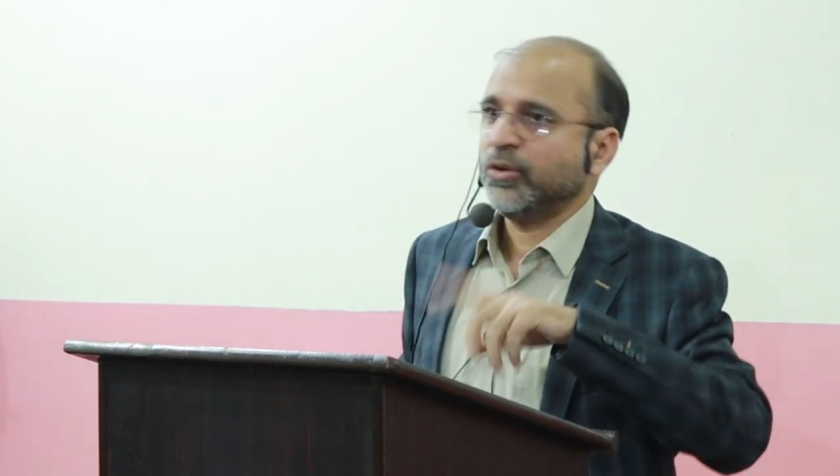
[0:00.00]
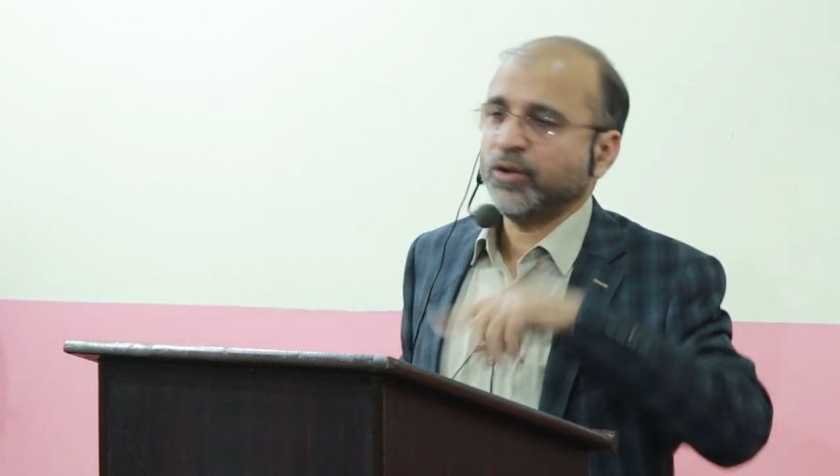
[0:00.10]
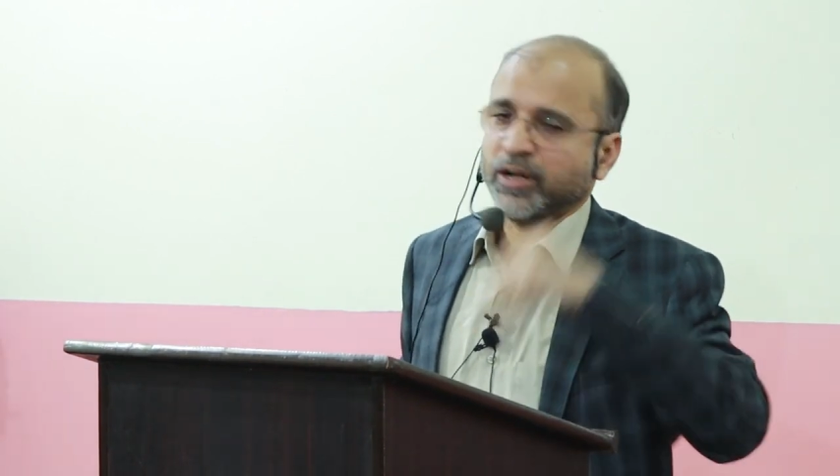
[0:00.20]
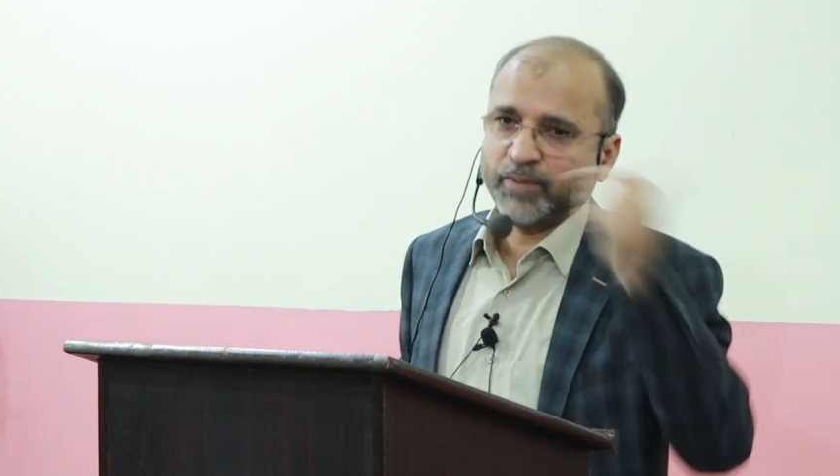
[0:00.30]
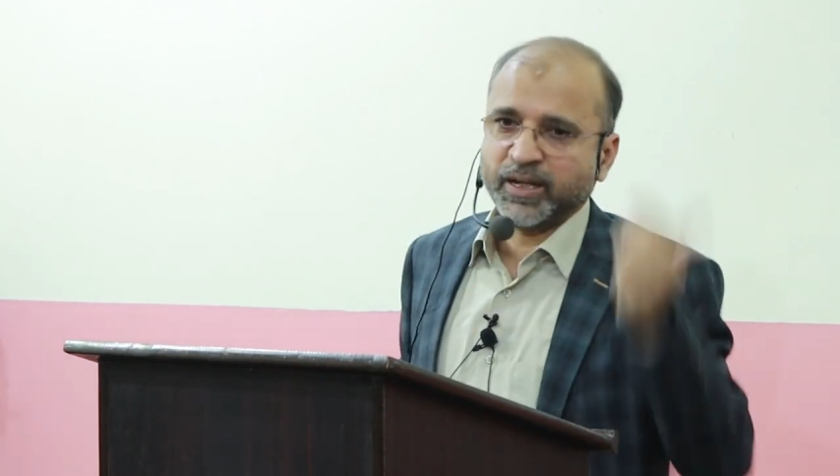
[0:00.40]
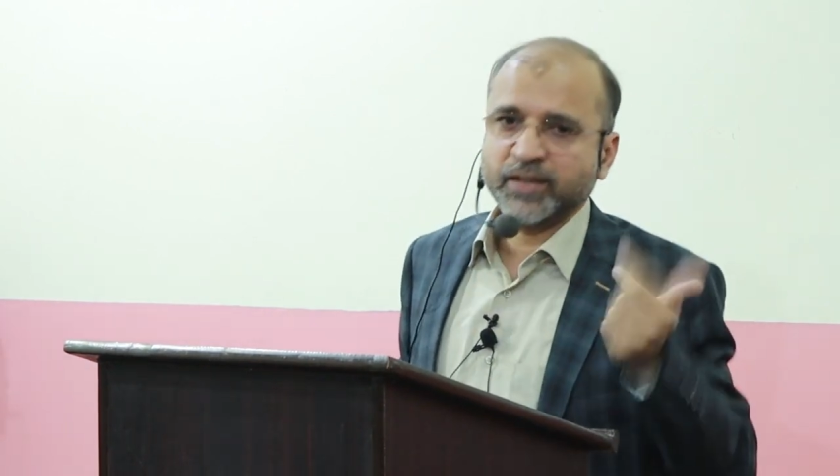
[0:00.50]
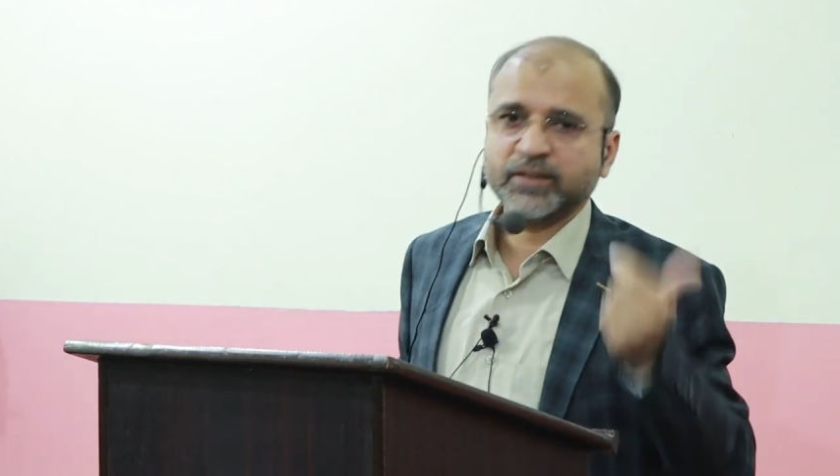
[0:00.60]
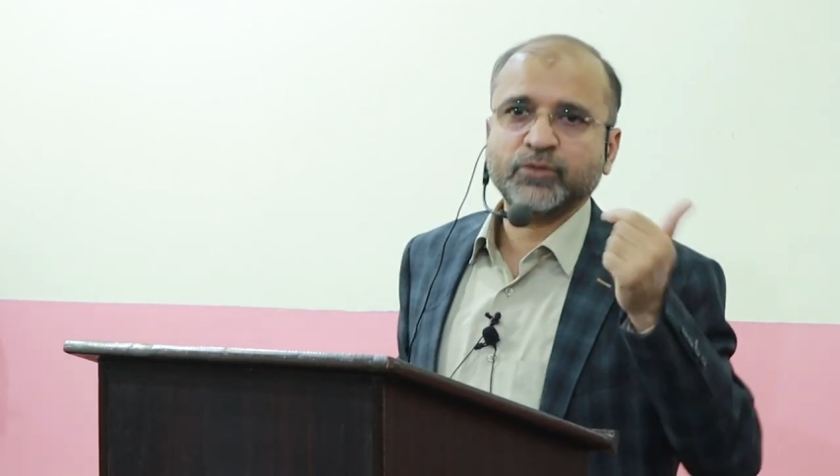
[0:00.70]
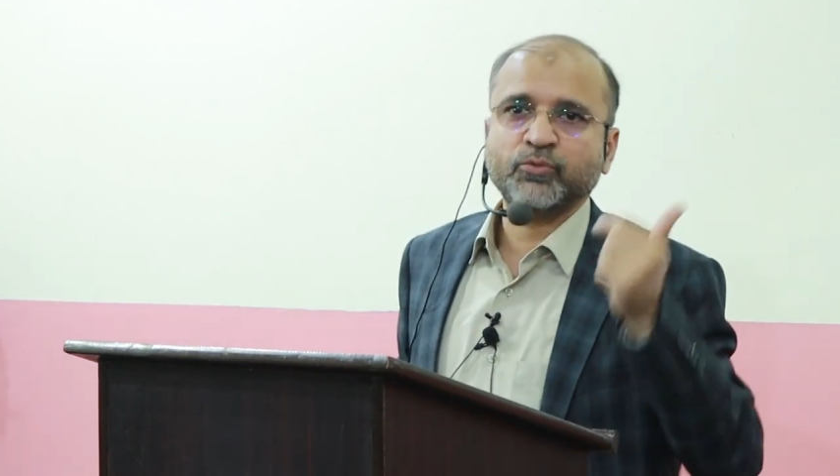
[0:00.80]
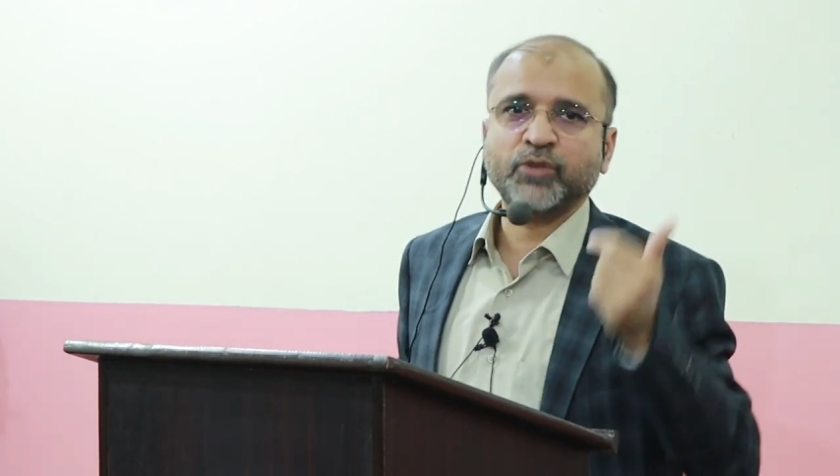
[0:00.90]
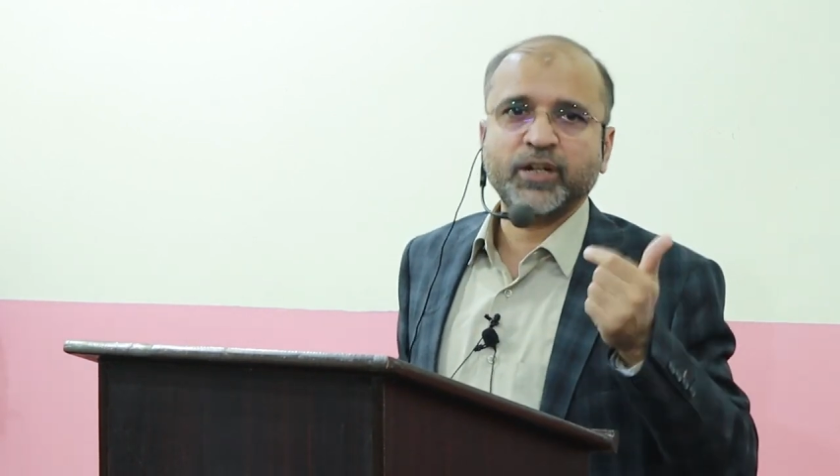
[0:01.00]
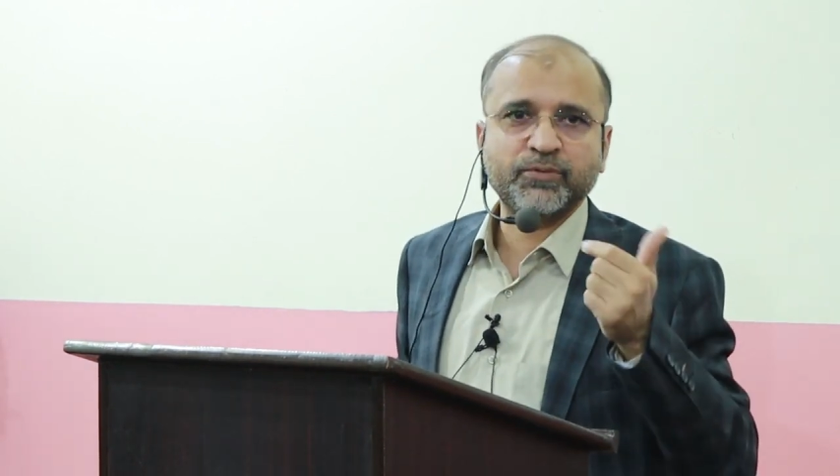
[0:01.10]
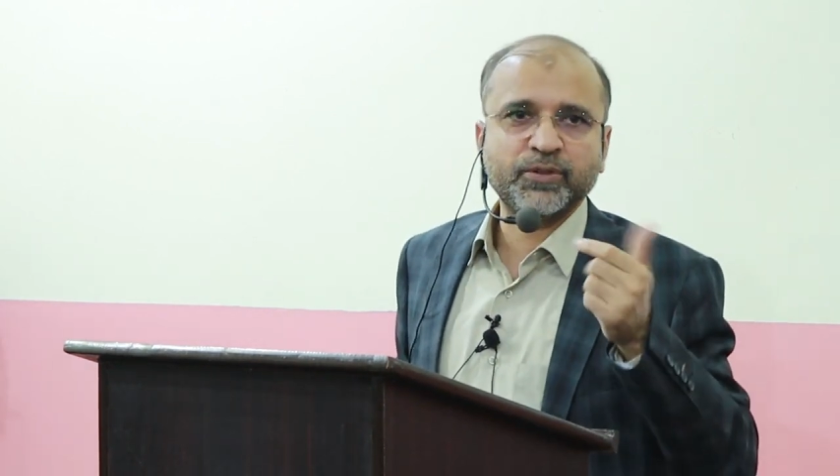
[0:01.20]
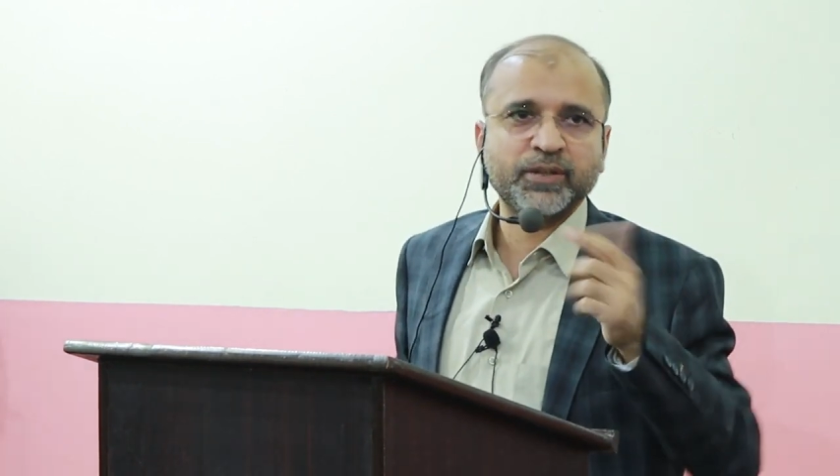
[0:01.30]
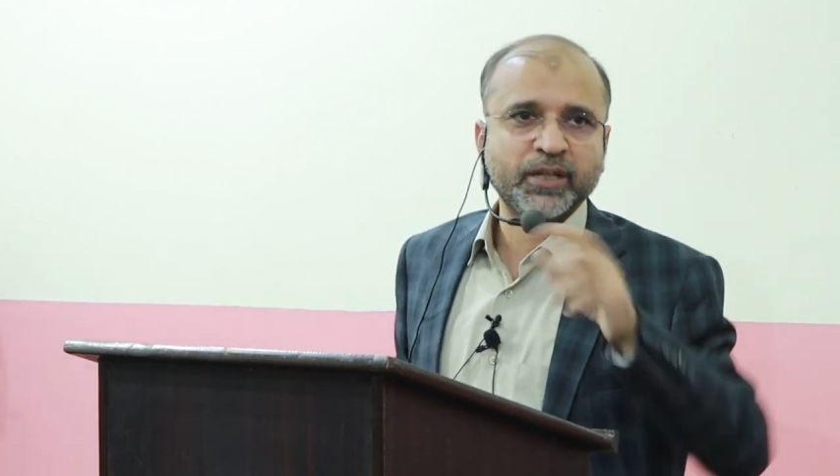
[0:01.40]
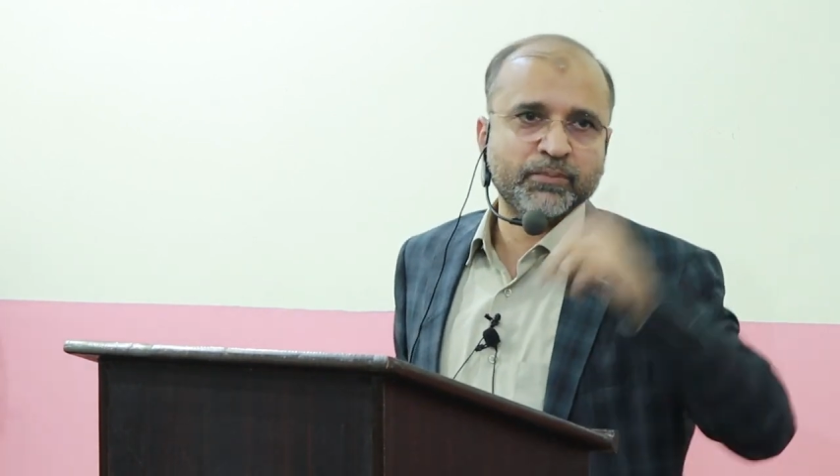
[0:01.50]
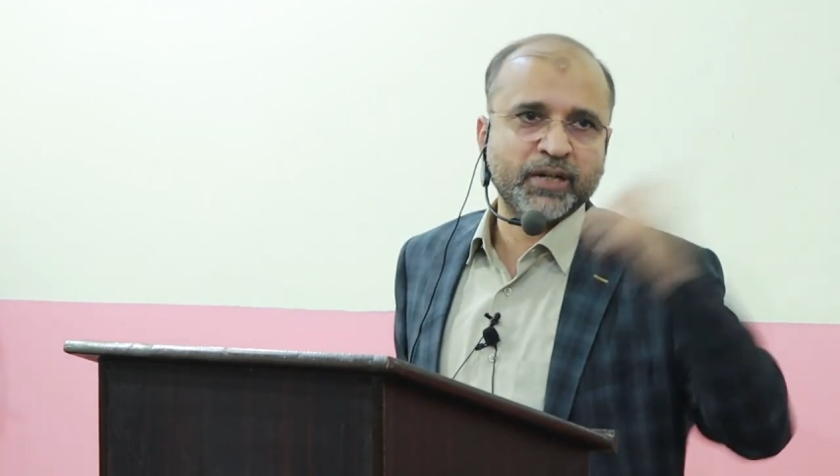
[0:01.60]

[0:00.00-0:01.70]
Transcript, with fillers: और हमारा तस्वूर नफ्स यानी